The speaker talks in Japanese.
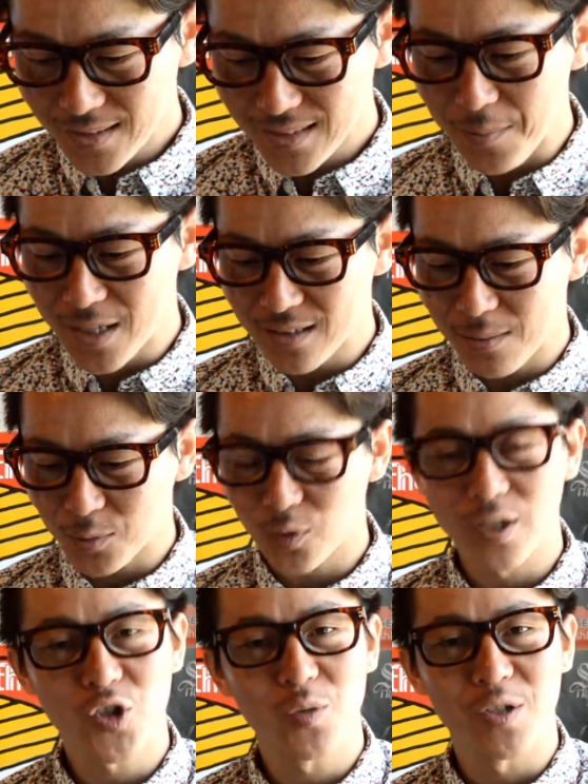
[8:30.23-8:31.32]
さあ、皆さんもそん
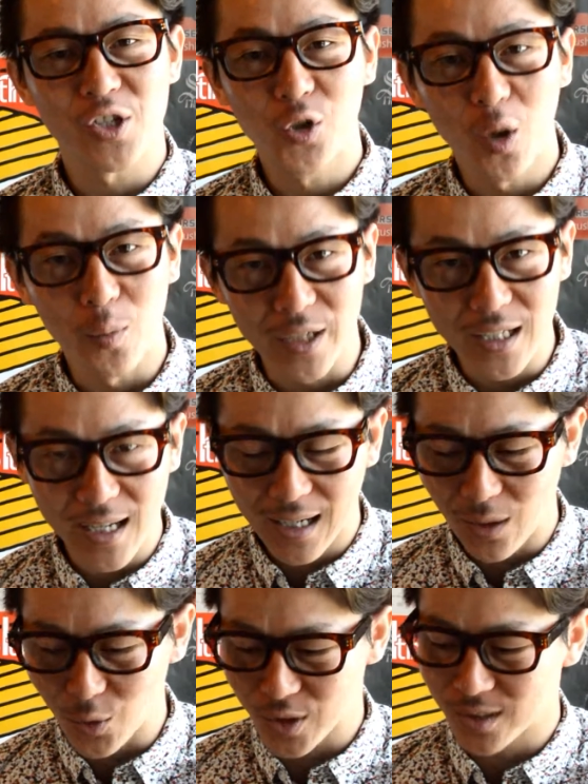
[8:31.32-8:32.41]
な趣味思考も入れなが
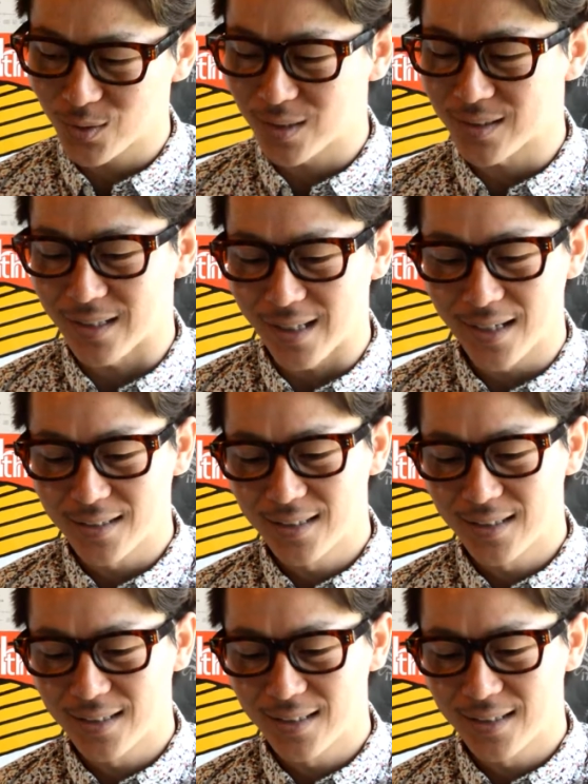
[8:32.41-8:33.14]
ら教えてくださいね。